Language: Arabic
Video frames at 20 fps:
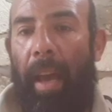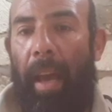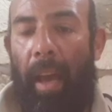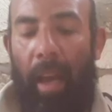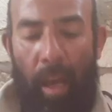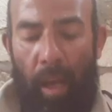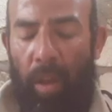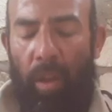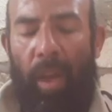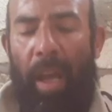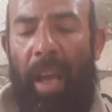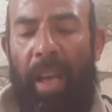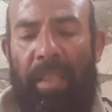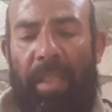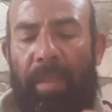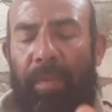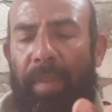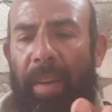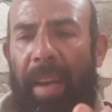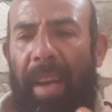آه
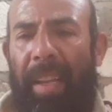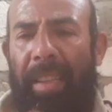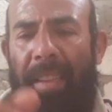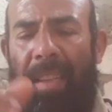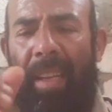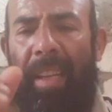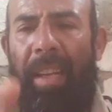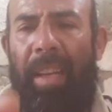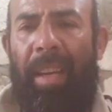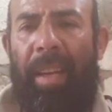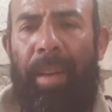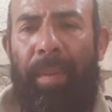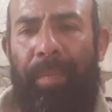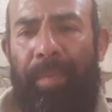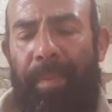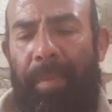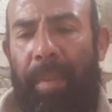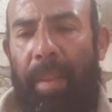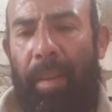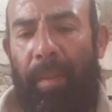اسف عندنا
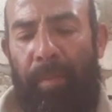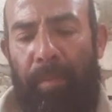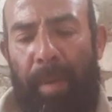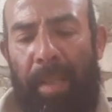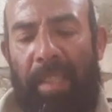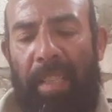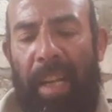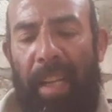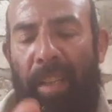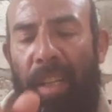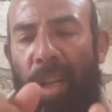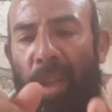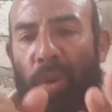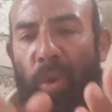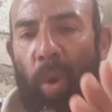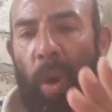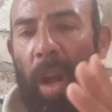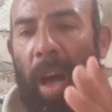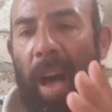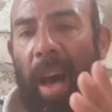آه، في مصر عندنا
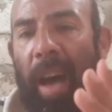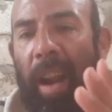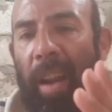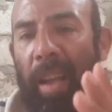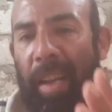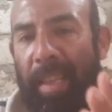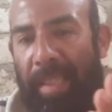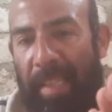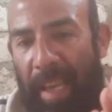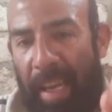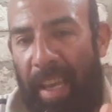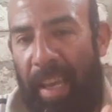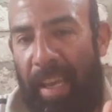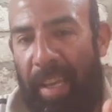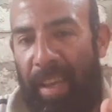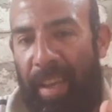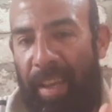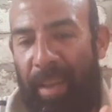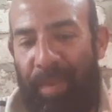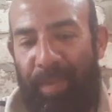الذره ارخص
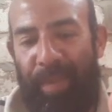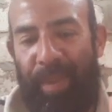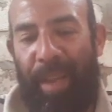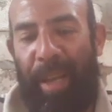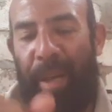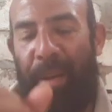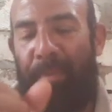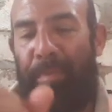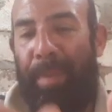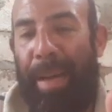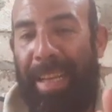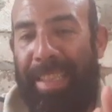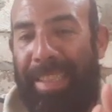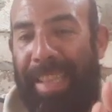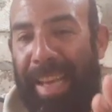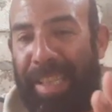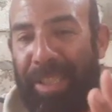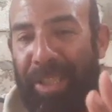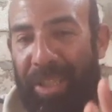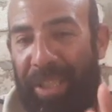حاجه
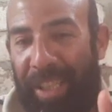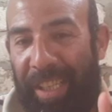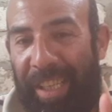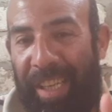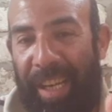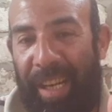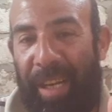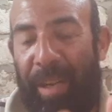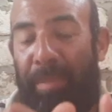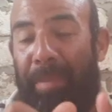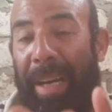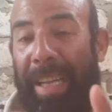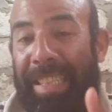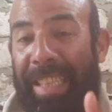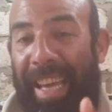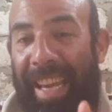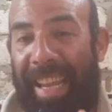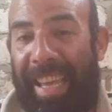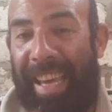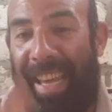بعديها الشعير
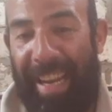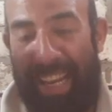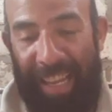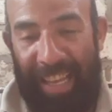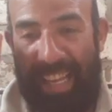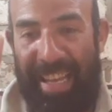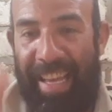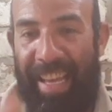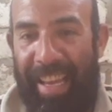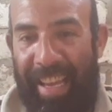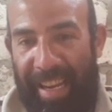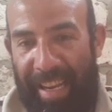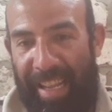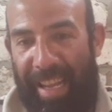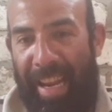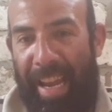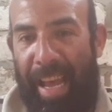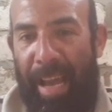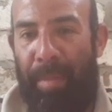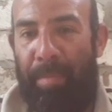بعديها الغله اللي
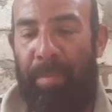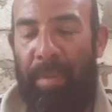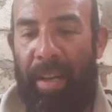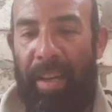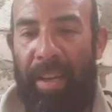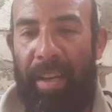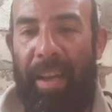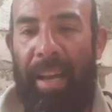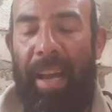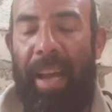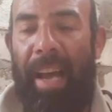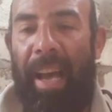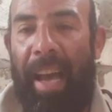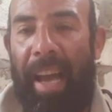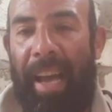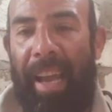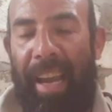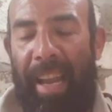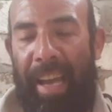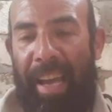هي القمح
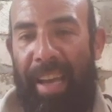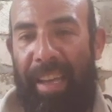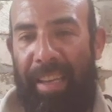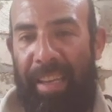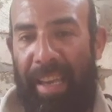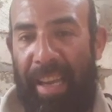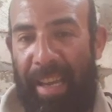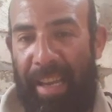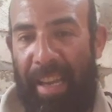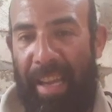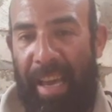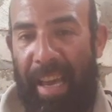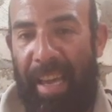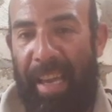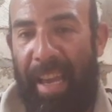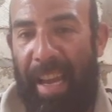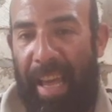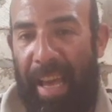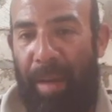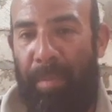اغلى حاجه اغلى
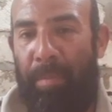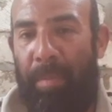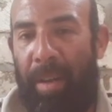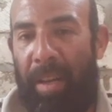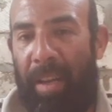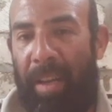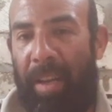حاجه القمح